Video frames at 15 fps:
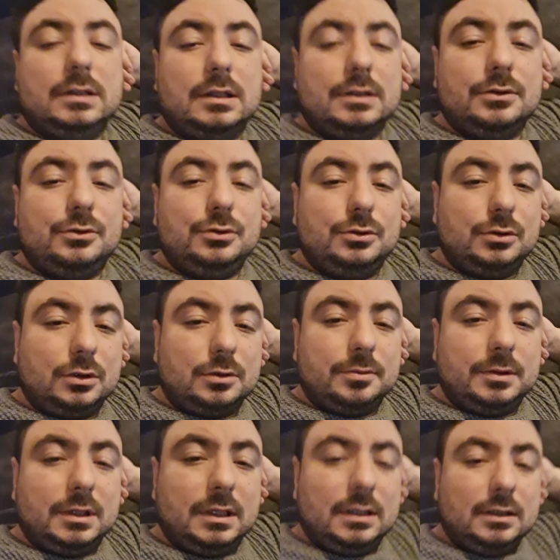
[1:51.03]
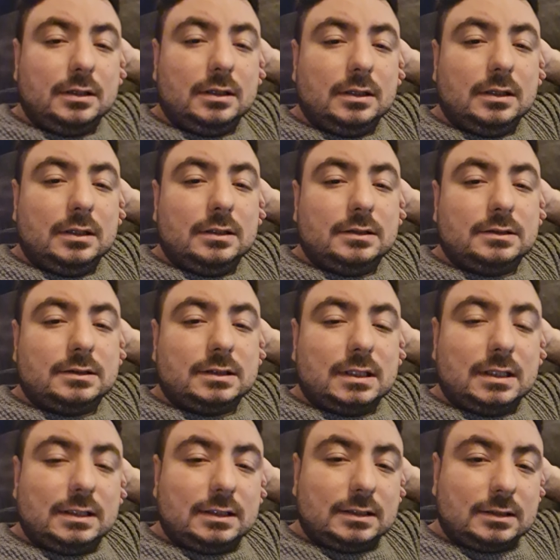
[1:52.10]
Yani Tudor bile
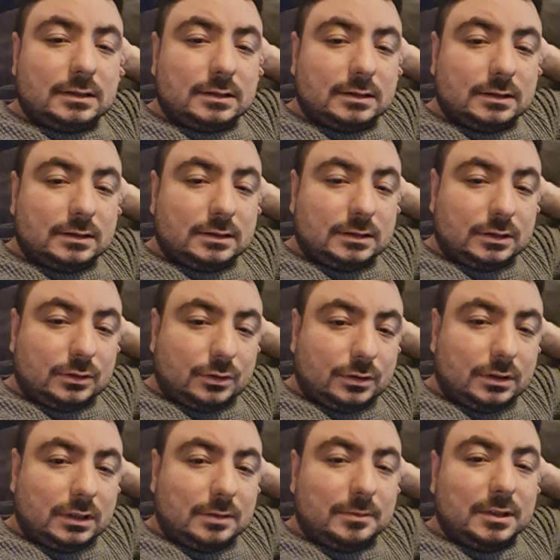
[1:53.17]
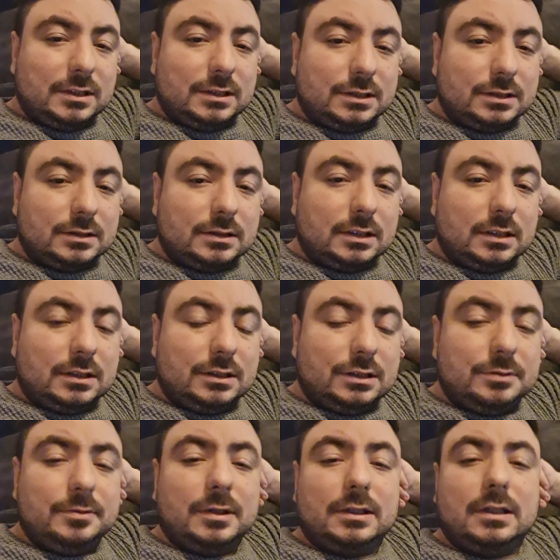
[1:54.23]
Snyder'ı gönderme dışında
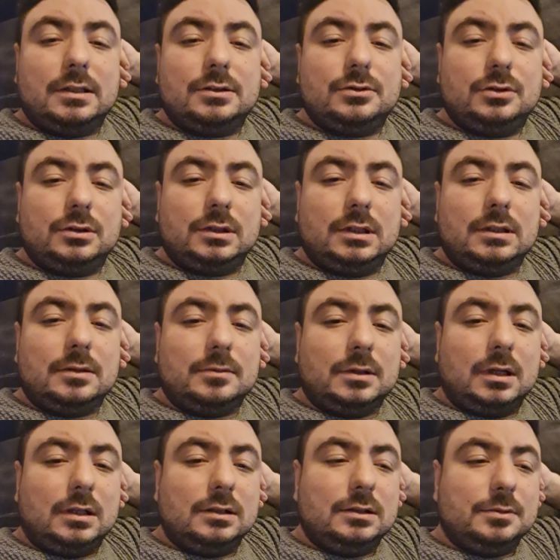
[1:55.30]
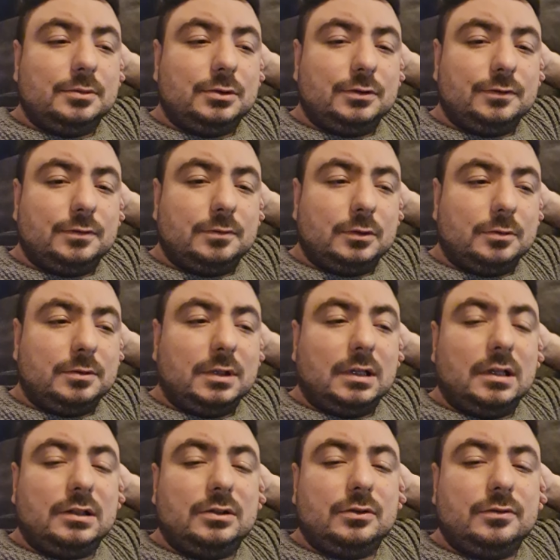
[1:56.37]
hiçbir hatası yoktu adamın. Aldığı bütün futbol bir de
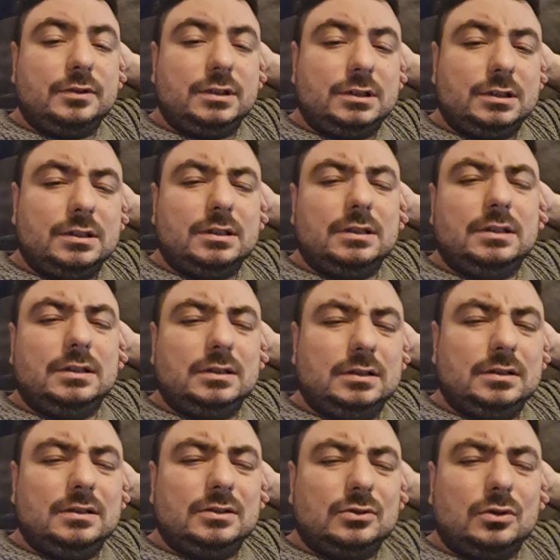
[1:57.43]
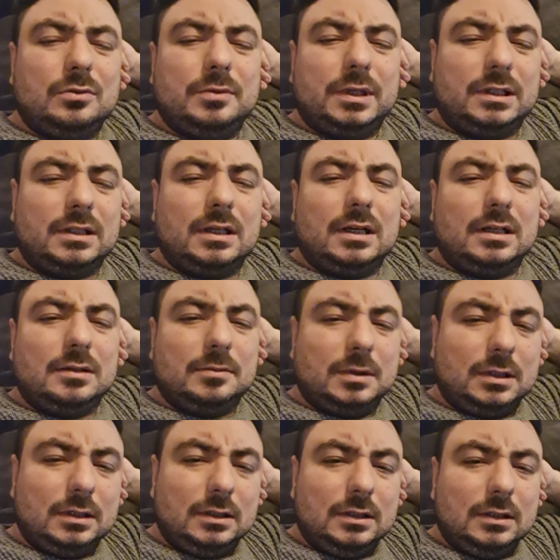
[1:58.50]
Latovic sol bekte
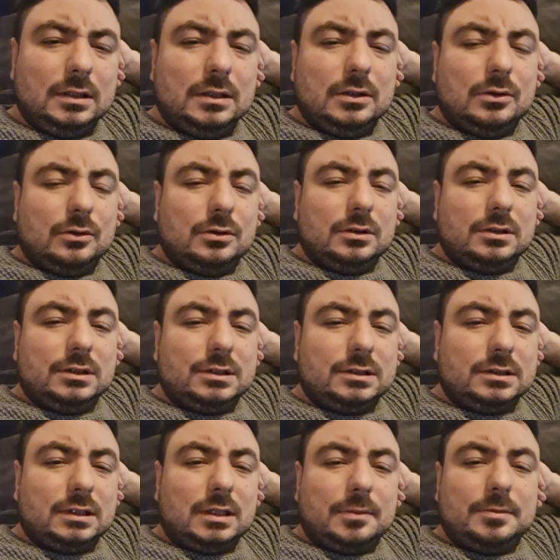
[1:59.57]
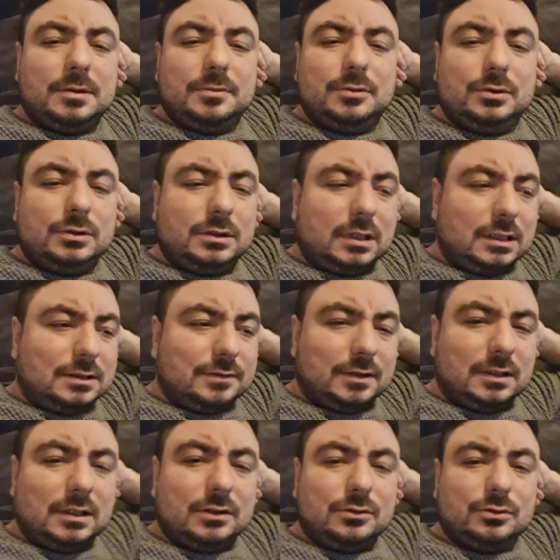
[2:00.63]
galiba. Onun dışında yaptığı bütün
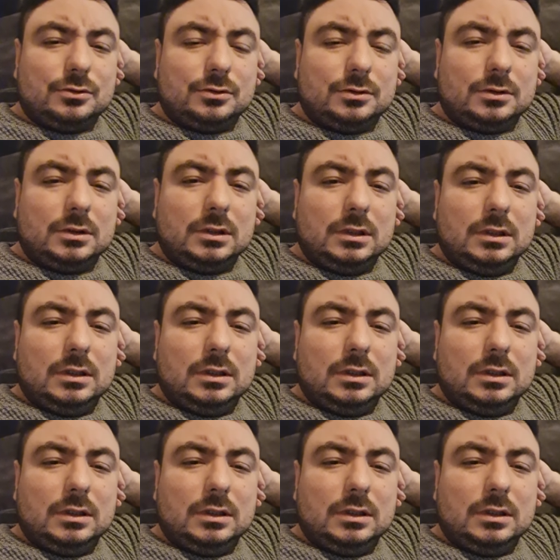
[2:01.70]
transferler tuttu.